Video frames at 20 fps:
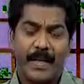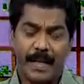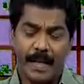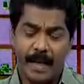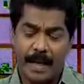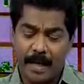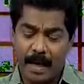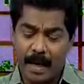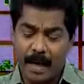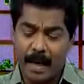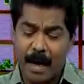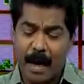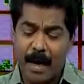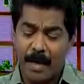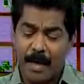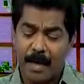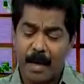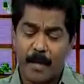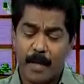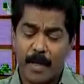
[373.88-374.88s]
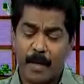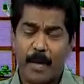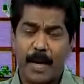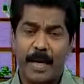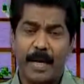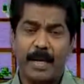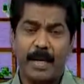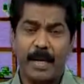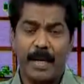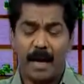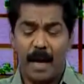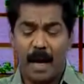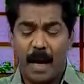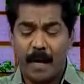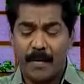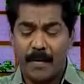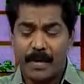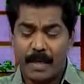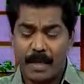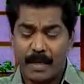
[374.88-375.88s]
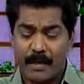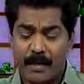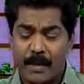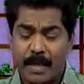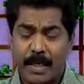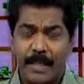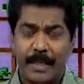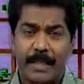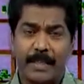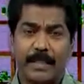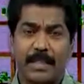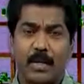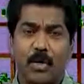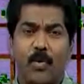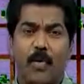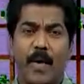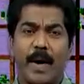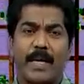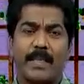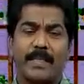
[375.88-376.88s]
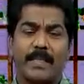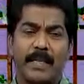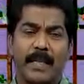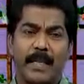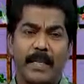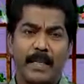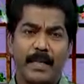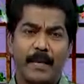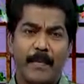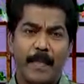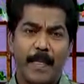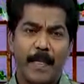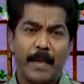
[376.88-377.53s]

நீதான் காலதாமதமாகி எல்லாவற்றையும் நீ ஸ்லோவாக செய்து